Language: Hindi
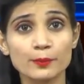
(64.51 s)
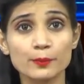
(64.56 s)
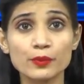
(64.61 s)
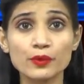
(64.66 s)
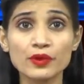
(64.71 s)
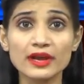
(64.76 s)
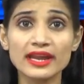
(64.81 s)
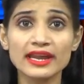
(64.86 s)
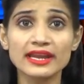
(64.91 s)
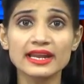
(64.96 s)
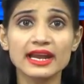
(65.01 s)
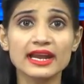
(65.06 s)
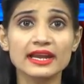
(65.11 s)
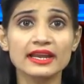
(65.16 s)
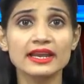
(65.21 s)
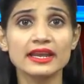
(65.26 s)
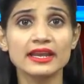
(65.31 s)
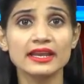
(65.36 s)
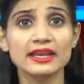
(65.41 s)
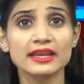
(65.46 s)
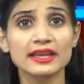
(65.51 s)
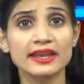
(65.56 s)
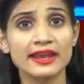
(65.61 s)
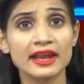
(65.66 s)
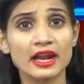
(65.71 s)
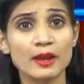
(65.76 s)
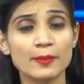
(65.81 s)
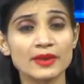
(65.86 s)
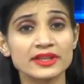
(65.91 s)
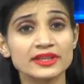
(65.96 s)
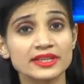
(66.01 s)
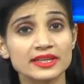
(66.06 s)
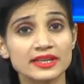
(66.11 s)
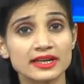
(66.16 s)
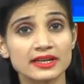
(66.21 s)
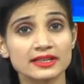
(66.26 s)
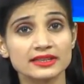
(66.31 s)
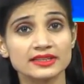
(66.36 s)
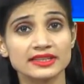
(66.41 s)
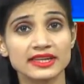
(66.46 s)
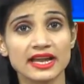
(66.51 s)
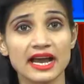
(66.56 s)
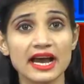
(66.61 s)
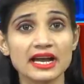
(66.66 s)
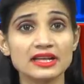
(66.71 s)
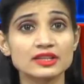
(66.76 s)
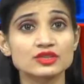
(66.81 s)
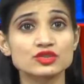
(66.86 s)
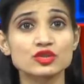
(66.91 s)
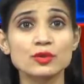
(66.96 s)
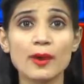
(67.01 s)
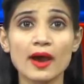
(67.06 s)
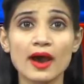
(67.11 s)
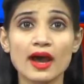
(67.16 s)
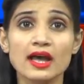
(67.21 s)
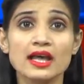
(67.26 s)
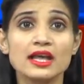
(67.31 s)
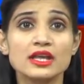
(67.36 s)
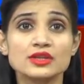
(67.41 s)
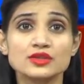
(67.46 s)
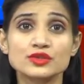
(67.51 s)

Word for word: पूरे इलाके की घेराबंदी कर दी है आज सुबह